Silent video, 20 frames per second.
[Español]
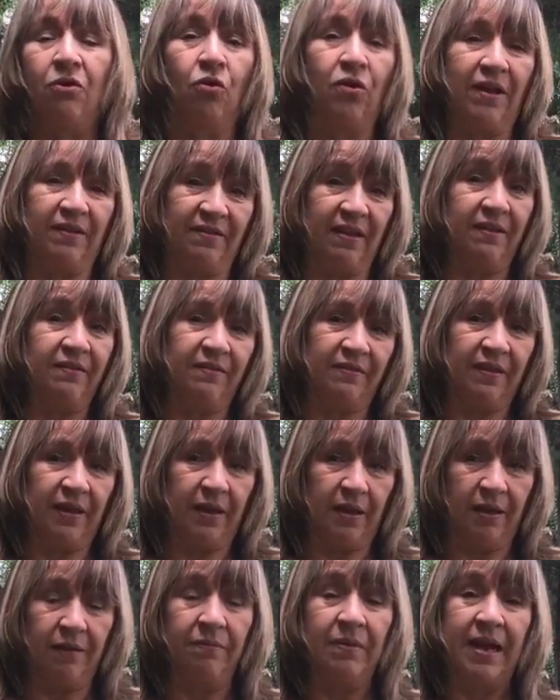corazas,
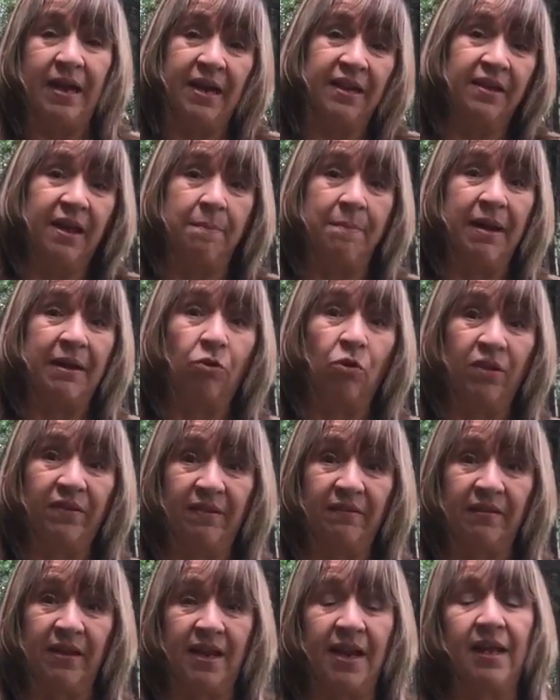él le llama
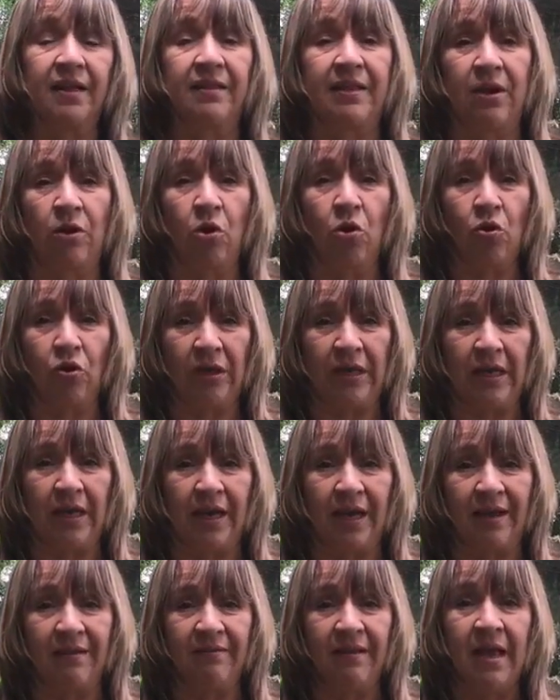corazas
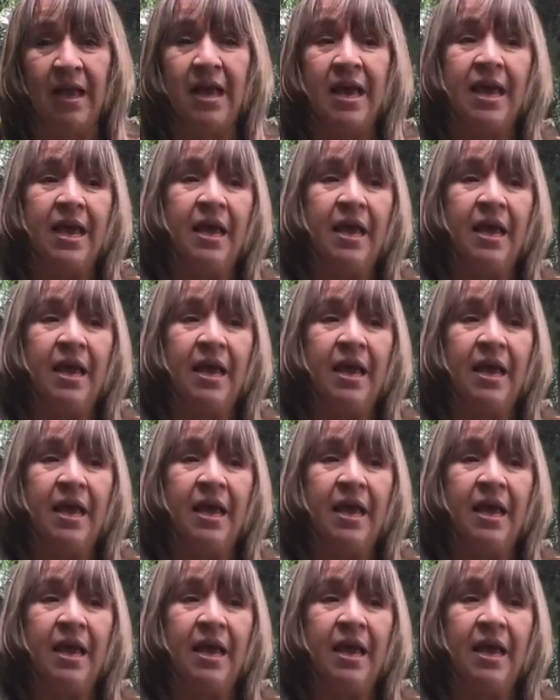caracterológicas,